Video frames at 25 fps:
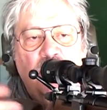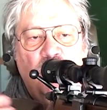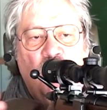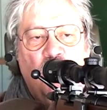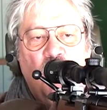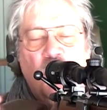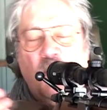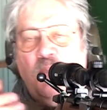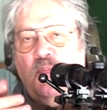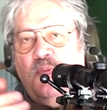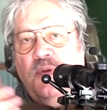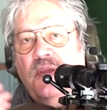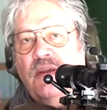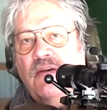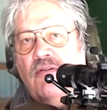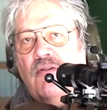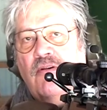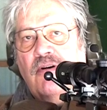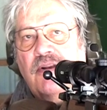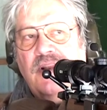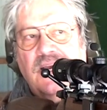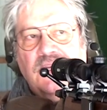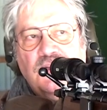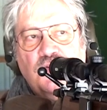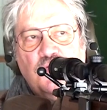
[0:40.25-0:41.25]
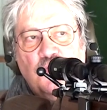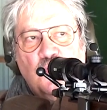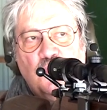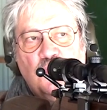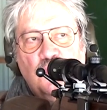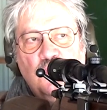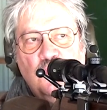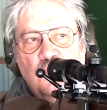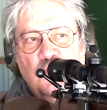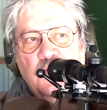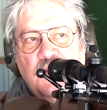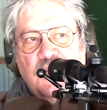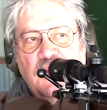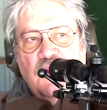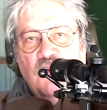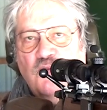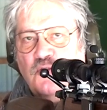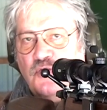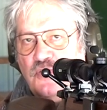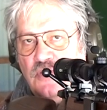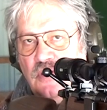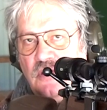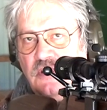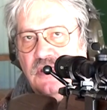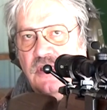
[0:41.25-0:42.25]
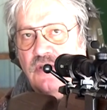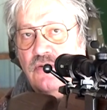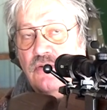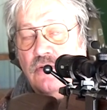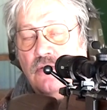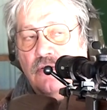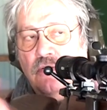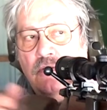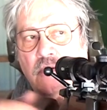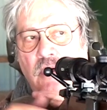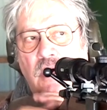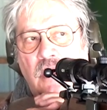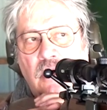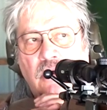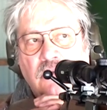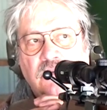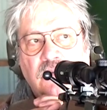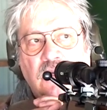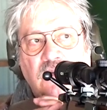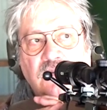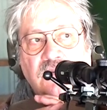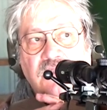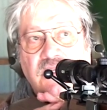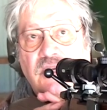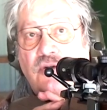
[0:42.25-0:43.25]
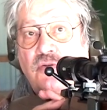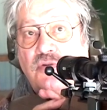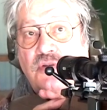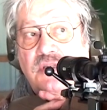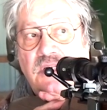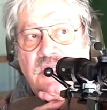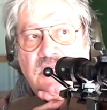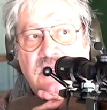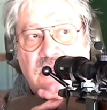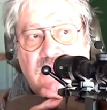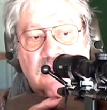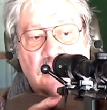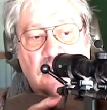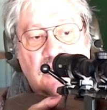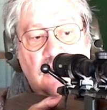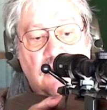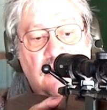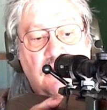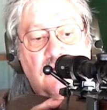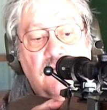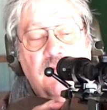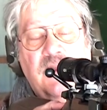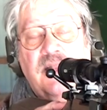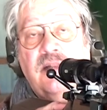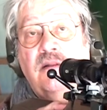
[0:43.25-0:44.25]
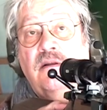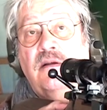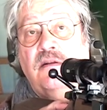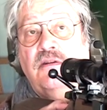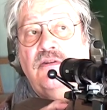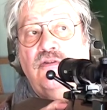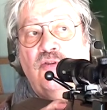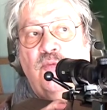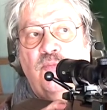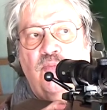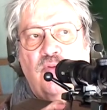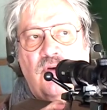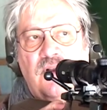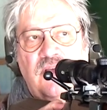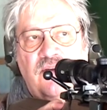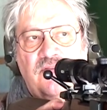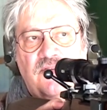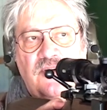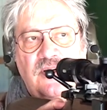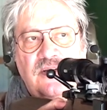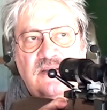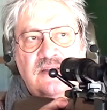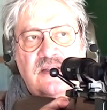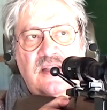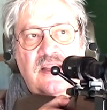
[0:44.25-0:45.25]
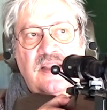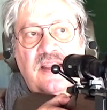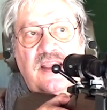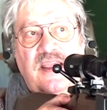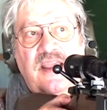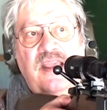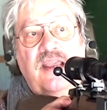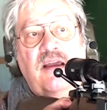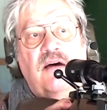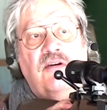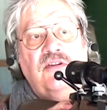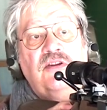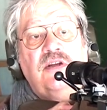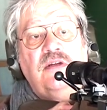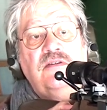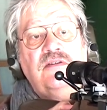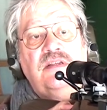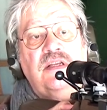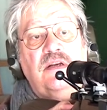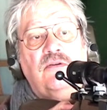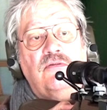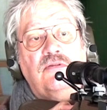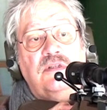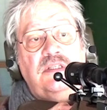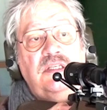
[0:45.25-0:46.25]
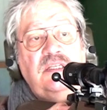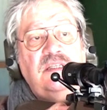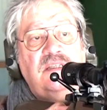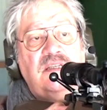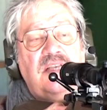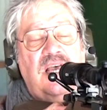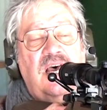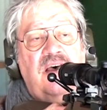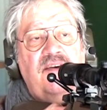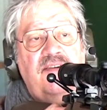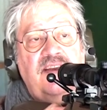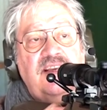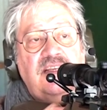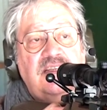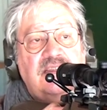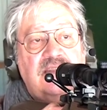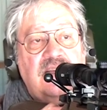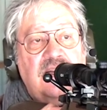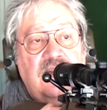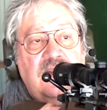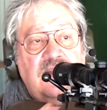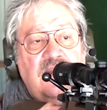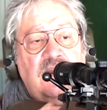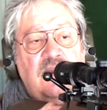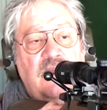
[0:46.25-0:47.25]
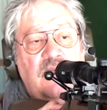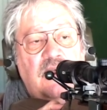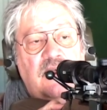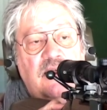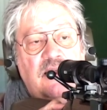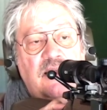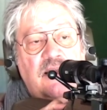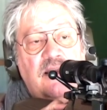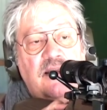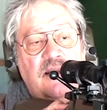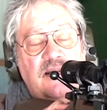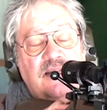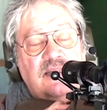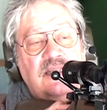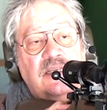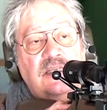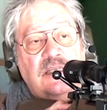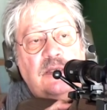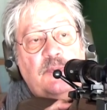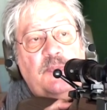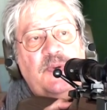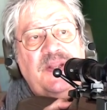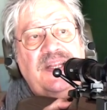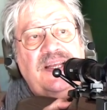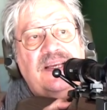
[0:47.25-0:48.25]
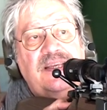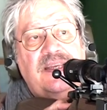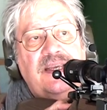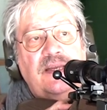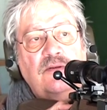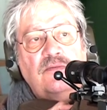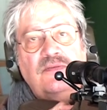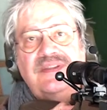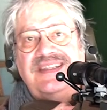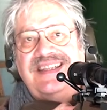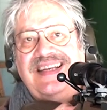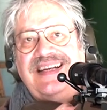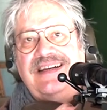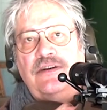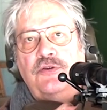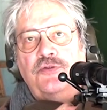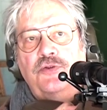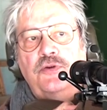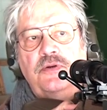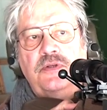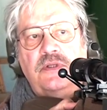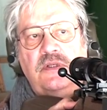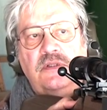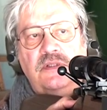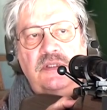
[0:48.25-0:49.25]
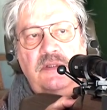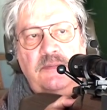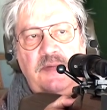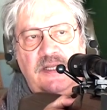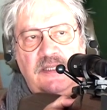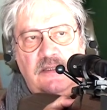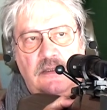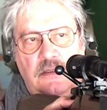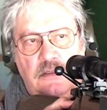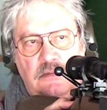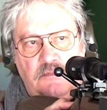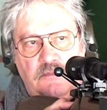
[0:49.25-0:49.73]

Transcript: Bon, et puis on a surtout, ils l'ont sorti surtout en 3006, euh, maintenant disons pour la France, et en 3006, avec celle-là, est équipée d'un canon de 52 cm.